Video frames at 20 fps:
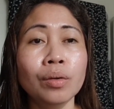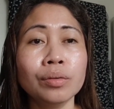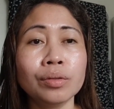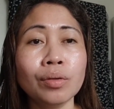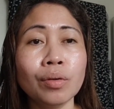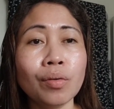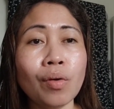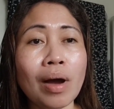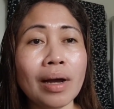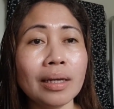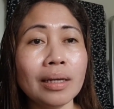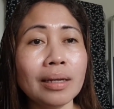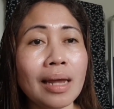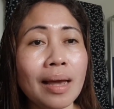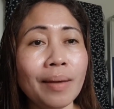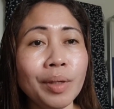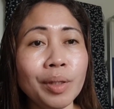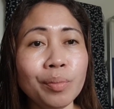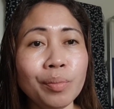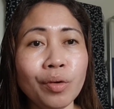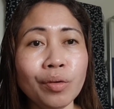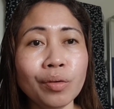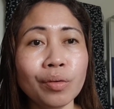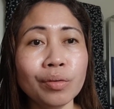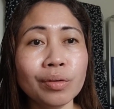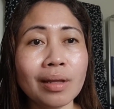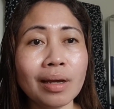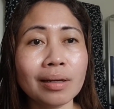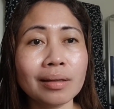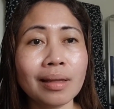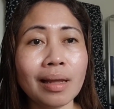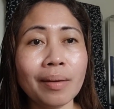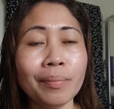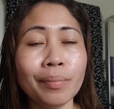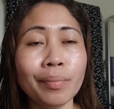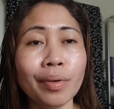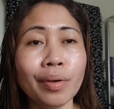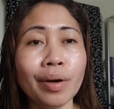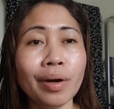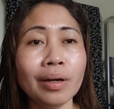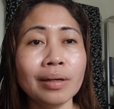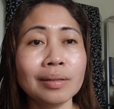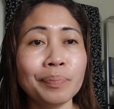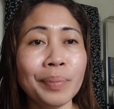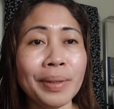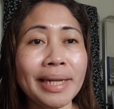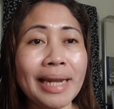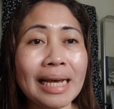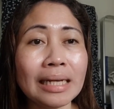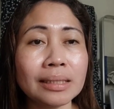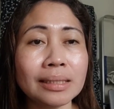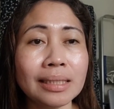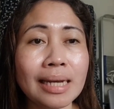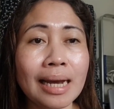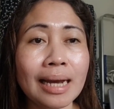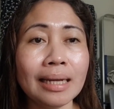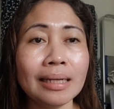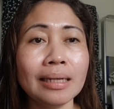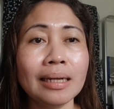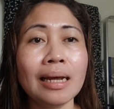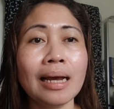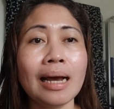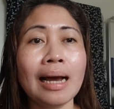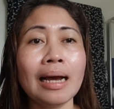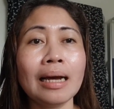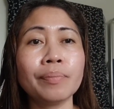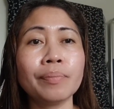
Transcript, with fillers: So kung ang ginamit mong contact number, Pinas yan,